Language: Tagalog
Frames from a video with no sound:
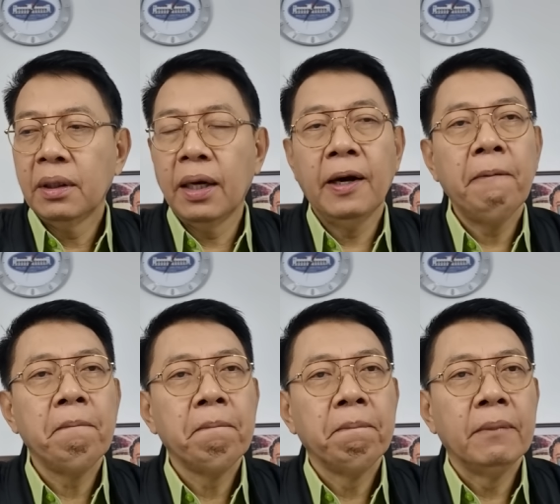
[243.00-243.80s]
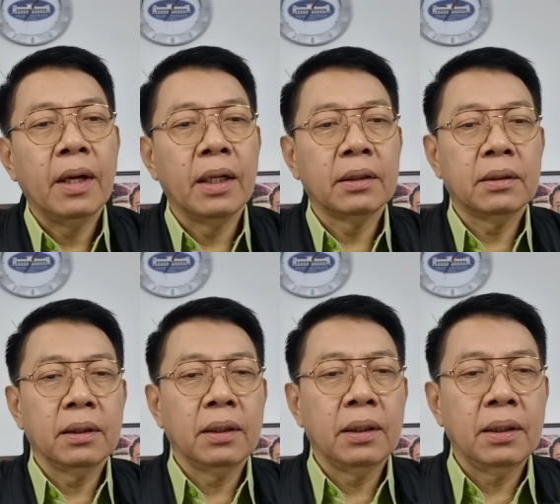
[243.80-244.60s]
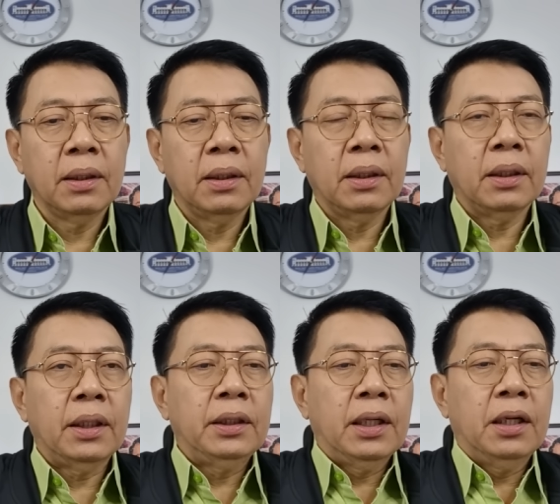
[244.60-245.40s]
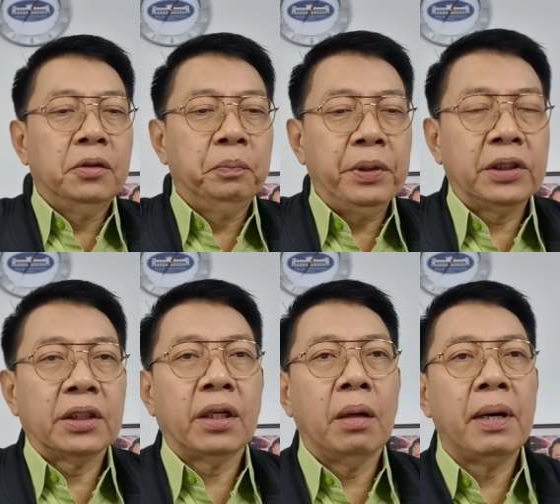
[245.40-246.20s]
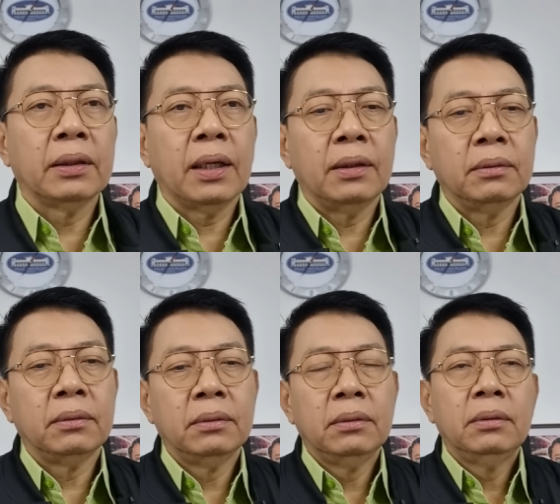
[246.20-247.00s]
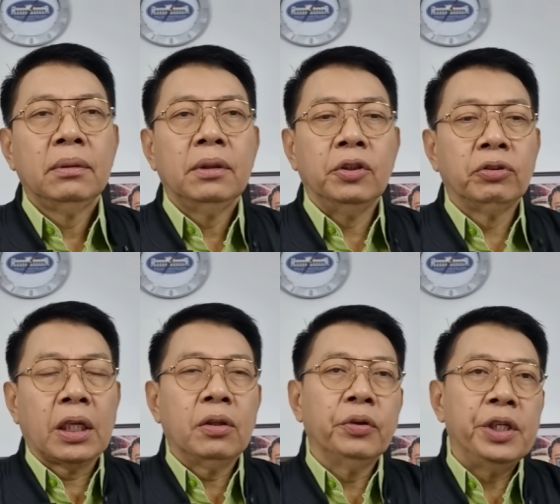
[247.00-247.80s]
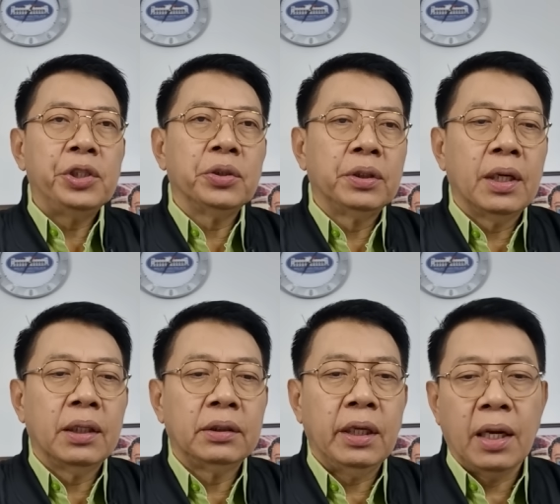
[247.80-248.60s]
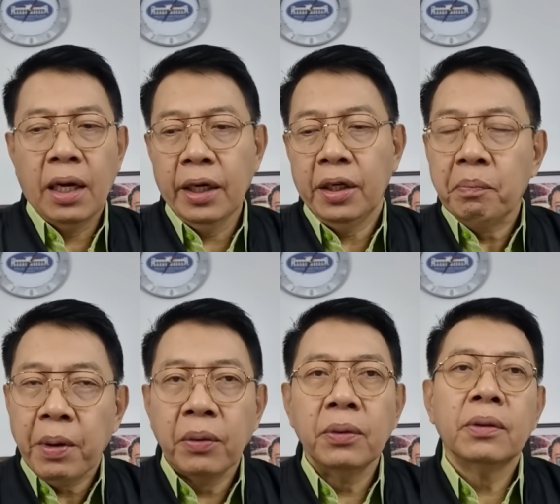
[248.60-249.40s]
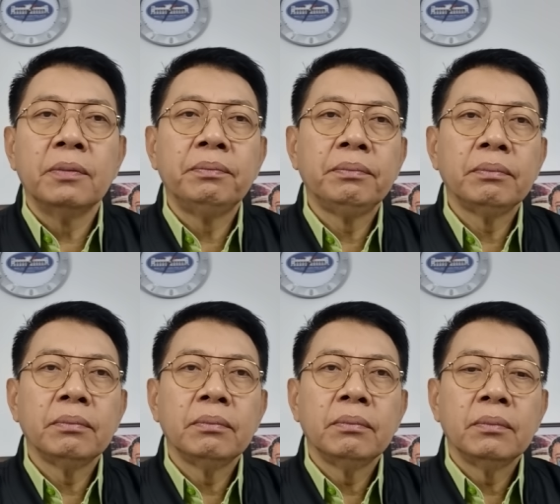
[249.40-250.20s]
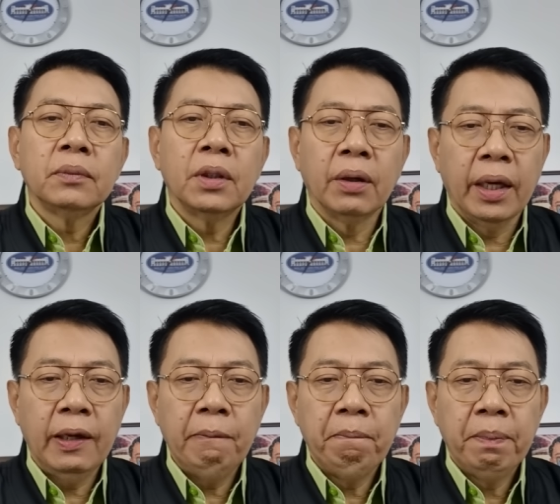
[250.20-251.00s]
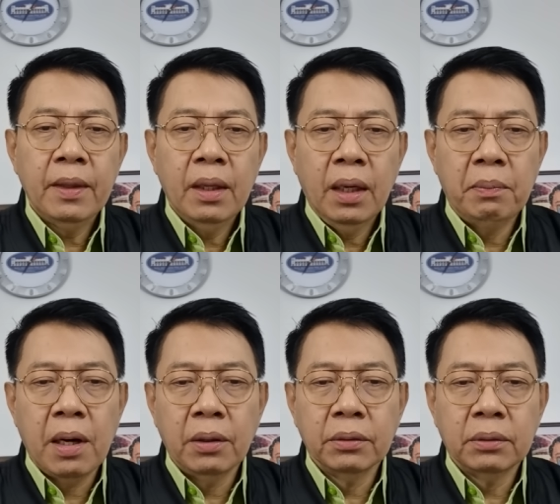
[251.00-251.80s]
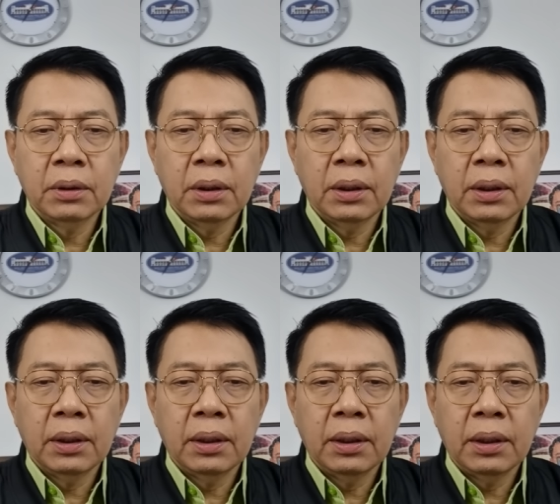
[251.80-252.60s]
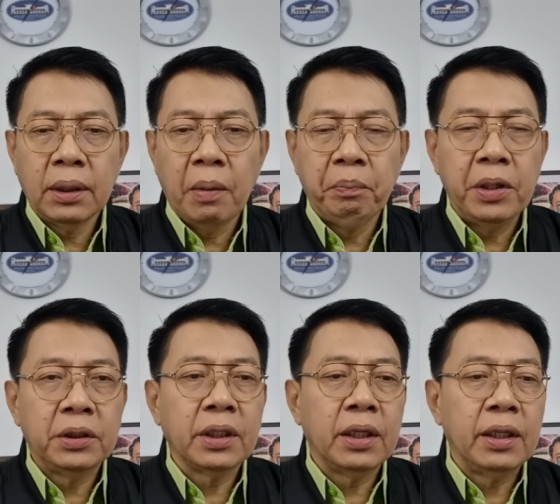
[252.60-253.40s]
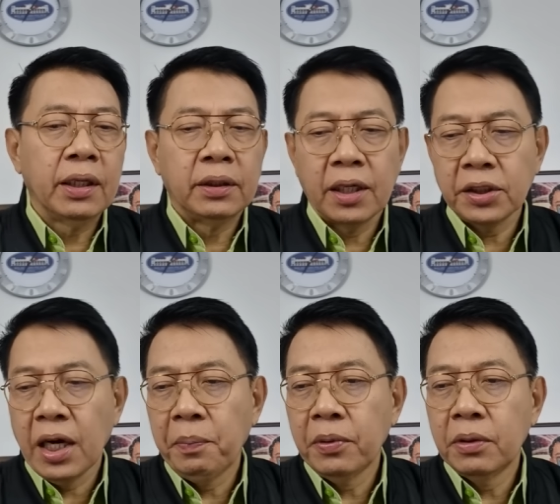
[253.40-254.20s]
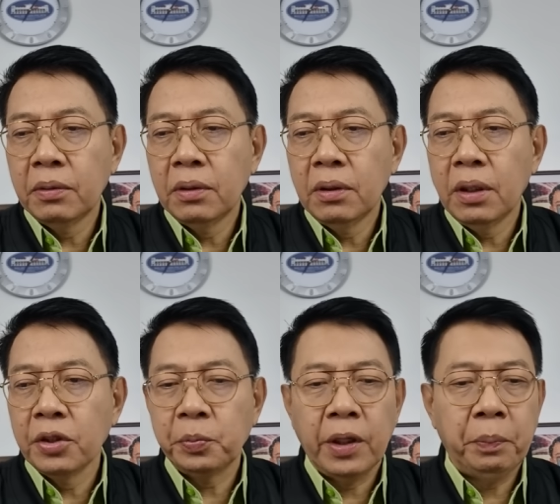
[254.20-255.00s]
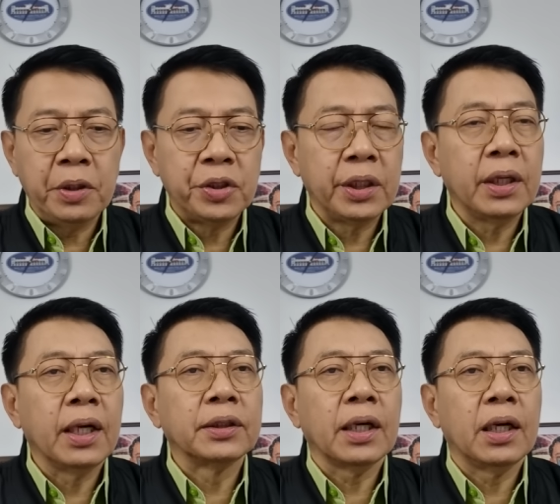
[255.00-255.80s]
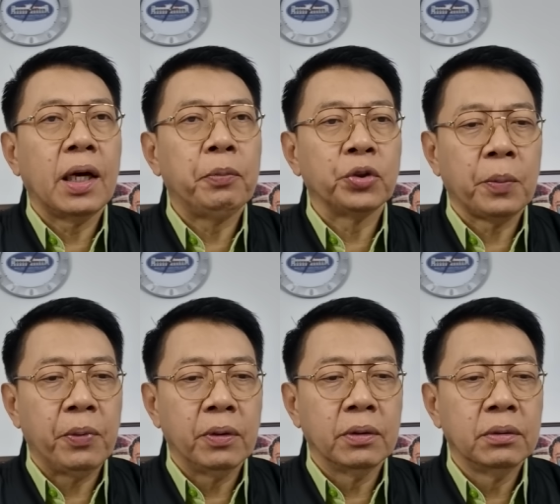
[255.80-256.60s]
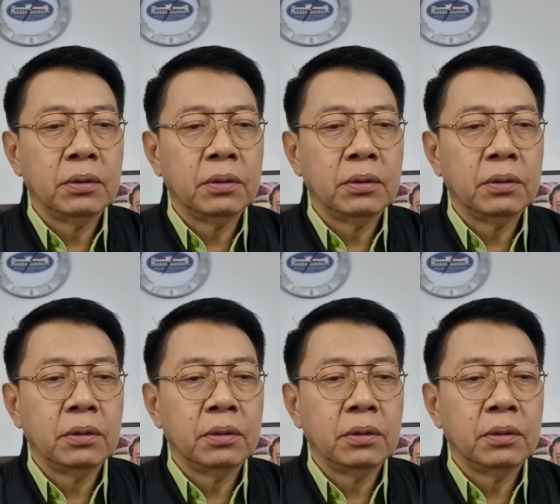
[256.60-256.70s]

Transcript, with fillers: Ah? At uh, kanya nga hong pinasasalamatan yung tatlong issue na tinalakay ng Pangulo. Okay? About uh, campaign sa illegal drugs nga po, OS Philippine Sea at saka nga po sa Pogo.